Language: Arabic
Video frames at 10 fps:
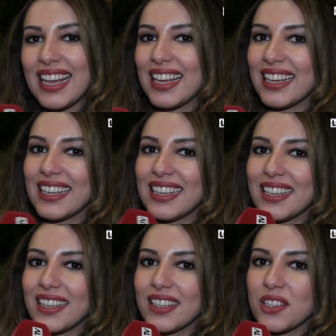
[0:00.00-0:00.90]

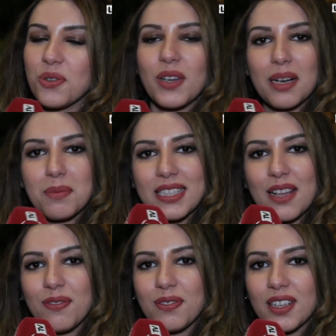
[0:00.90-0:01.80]
آه، شكرا
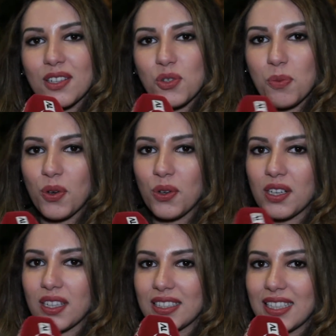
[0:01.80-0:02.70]
بزاف
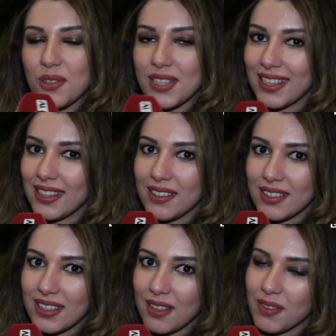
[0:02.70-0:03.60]
الجمهور ديال لوسيت
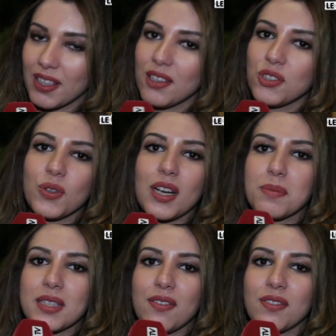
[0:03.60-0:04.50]
تي في شكرا
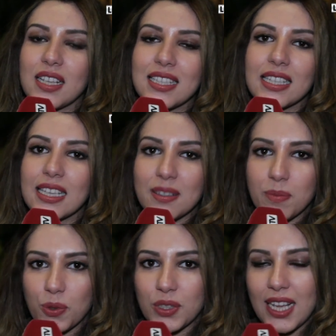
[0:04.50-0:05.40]
بزاف الناس اللي
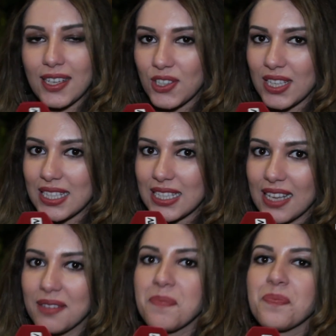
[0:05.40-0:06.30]
كيتبعوني انا
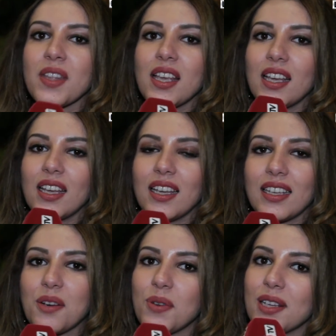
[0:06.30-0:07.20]
شخصيا آه
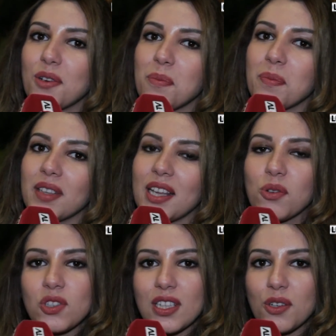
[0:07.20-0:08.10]
كنقول لكم
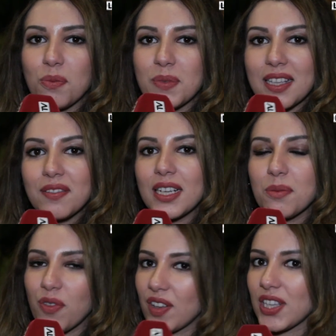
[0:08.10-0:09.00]
كنوجد لكم بزاف ديال
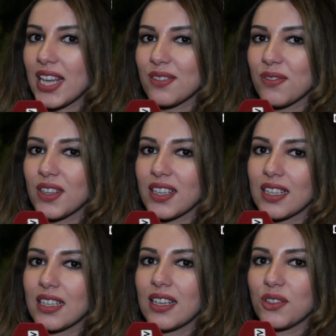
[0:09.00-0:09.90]
المفاجات في
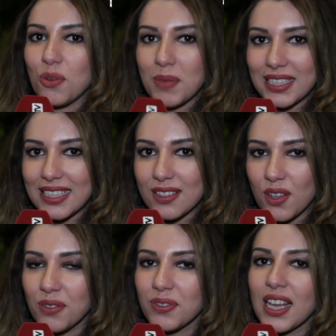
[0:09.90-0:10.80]

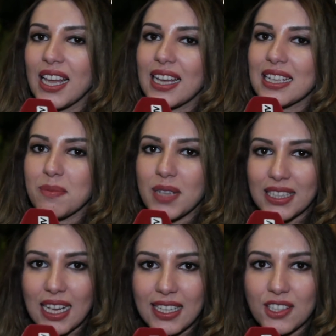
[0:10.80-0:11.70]
2019 كنتمنى
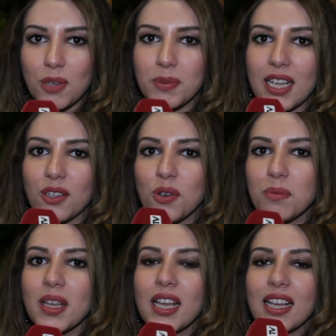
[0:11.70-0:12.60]
تنال الاعجاب ديالكم
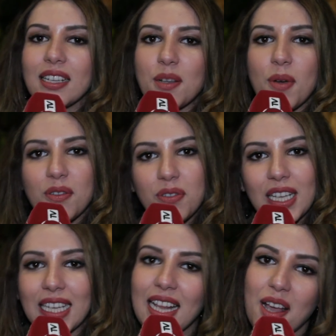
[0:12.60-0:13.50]
سواء في
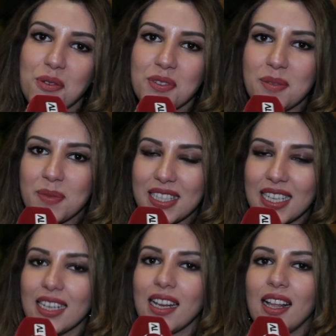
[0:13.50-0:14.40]
الغناء او في
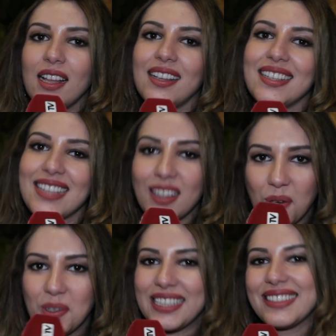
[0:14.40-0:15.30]
التمثيل انتظروني